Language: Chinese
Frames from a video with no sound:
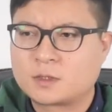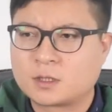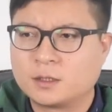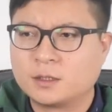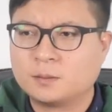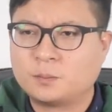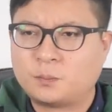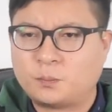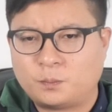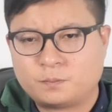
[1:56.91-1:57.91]
这里，
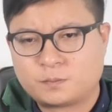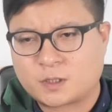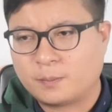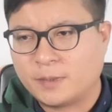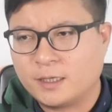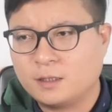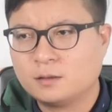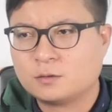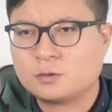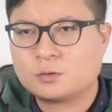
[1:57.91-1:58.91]
这个美
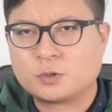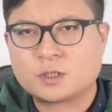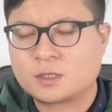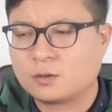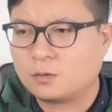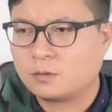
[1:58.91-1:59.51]
伊局势